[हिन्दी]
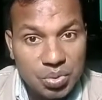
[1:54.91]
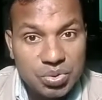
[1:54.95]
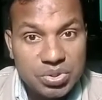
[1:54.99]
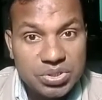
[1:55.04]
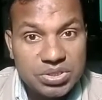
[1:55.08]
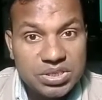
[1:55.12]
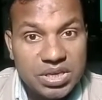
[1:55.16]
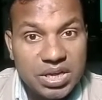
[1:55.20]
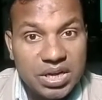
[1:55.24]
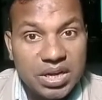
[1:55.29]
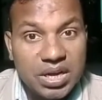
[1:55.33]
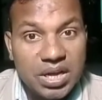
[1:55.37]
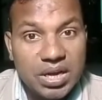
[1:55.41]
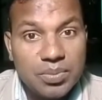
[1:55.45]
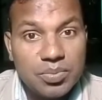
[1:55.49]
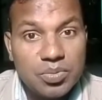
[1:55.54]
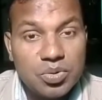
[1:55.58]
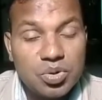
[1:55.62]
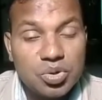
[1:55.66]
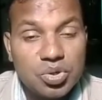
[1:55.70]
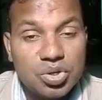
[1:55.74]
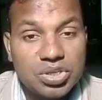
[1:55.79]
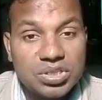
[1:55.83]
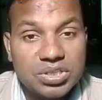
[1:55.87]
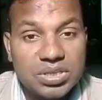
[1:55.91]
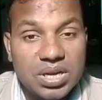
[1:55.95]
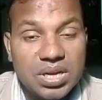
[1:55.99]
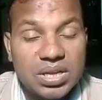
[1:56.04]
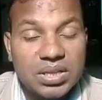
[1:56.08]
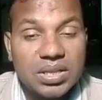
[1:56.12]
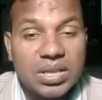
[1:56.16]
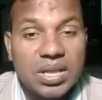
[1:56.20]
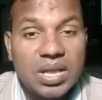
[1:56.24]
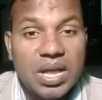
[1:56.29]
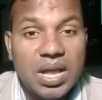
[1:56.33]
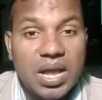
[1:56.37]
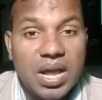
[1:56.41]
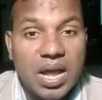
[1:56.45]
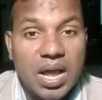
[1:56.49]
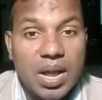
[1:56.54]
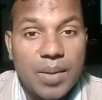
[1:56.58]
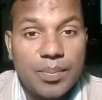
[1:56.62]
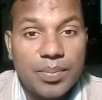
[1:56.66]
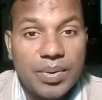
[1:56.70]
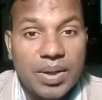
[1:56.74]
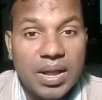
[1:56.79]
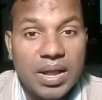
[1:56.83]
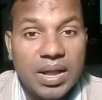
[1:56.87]
उन सहकर्मियों के
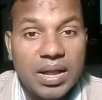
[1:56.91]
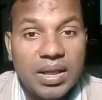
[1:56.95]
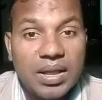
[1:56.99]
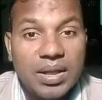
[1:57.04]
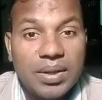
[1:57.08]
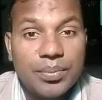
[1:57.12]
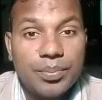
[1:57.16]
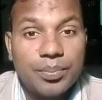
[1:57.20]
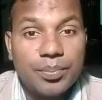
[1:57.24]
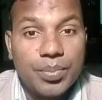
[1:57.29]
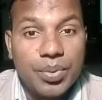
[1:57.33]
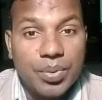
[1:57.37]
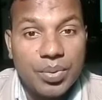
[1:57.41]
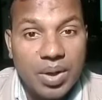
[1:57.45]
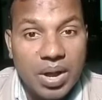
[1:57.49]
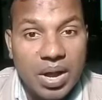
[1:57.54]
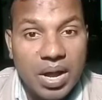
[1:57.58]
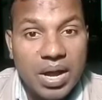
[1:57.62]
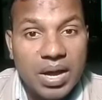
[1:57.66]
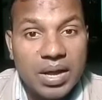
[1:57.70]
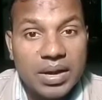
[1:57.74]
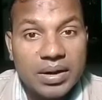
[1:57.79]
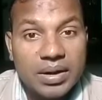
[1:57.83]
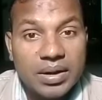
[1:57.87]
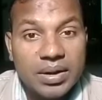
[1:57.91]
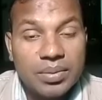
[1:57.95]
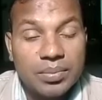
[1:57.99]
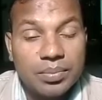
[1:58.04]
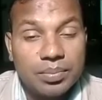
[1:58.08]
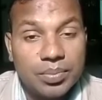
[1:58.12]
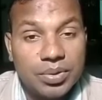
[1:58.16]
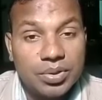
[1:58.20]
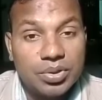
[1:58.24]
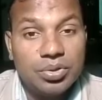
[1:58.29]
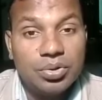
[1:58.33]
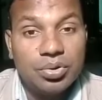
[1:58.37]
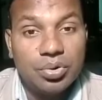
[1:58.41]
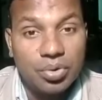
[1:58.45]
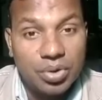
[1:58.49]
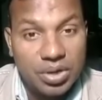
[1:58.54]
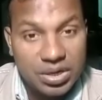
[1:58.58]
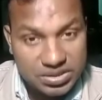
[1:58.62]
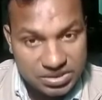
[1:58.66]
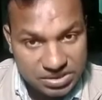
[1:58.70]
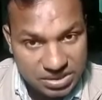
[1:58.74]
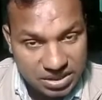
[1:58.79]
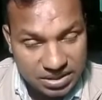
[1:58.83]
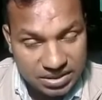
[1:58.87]
साथ आपका व्यवहार मधुर
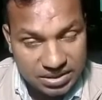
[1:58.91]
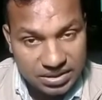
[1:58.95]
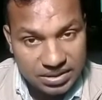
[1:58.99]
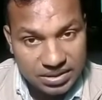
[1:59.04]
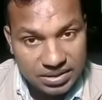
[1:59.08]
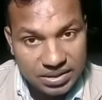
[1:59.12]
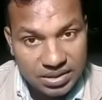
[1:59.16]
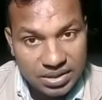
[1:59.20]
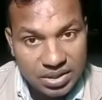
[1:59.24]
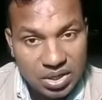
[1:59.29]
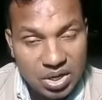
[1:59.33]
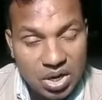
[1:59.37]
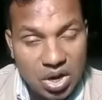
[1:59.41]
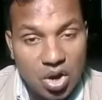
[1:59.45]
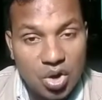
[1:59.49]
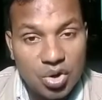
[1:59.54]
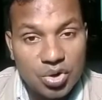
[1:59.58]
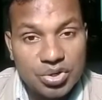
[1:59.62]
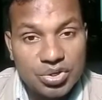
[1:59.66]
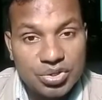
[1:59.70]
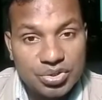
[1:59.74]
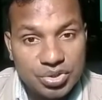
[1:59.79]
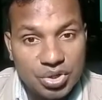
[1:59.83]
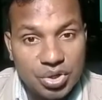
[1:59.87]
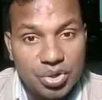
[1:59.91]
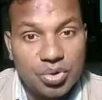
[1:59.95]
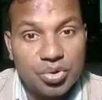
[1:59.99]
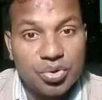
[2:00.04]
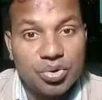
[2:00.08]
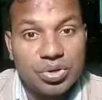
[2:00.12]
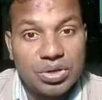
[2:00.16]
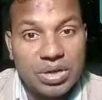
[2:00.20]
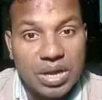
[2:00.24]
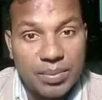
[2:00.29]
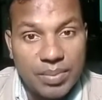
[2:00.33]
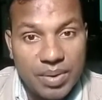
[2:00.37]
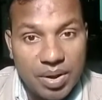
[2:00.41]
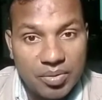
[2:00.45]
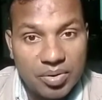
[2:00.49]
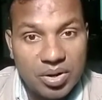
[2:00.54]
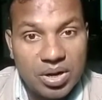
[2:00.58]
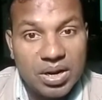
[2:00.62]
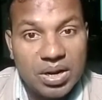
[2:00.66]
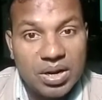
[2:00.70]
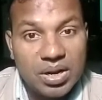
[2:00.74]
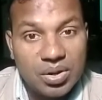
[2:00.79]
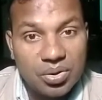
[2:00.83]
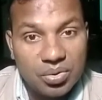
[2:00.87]
होना चाहिए और सहयोग का
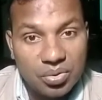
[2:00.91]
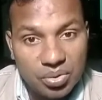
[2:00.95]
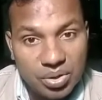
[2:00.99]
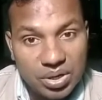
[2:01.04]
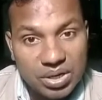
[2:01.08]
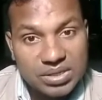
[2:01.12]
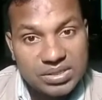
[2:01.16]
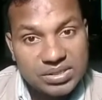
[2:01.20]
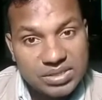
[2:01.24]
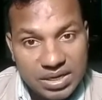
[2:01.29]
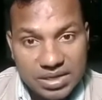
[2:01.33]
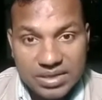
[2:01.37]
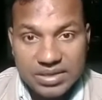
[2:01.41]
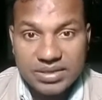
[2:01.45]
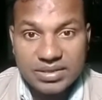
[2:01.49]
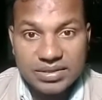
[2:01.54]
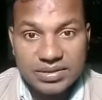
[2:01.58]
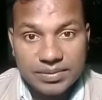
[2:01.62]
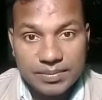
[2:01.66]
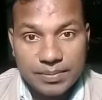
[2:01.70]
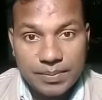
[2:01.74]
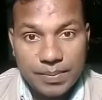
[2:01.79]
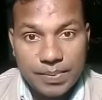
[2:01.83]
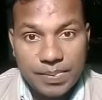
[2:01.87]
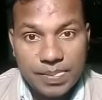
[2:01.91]
भावना होना चाहिए